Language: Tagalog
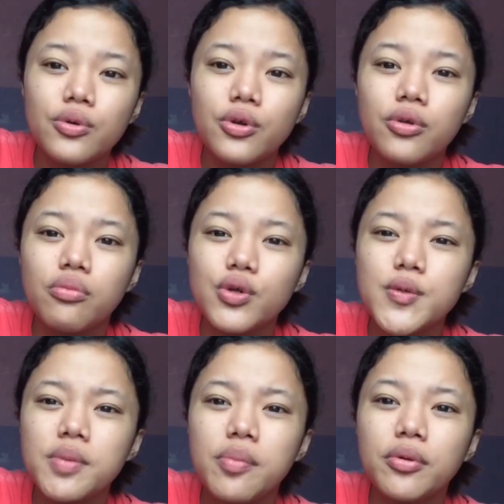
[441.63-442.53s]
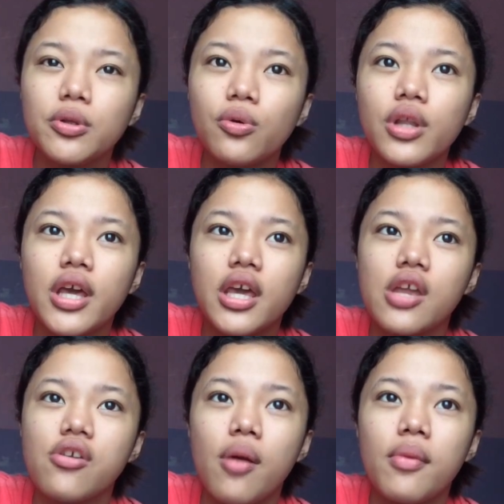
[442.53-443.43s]
So yun, most people don't like
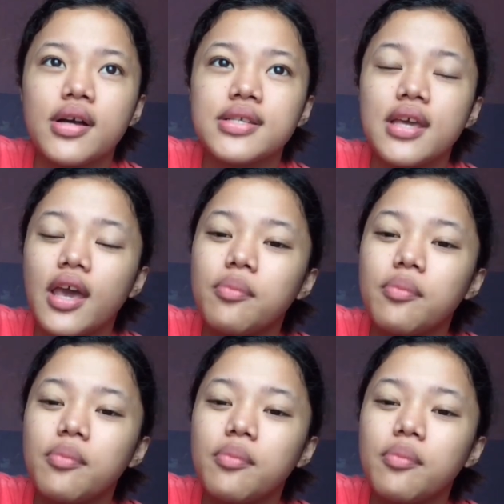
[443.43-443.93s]
K-drama kasi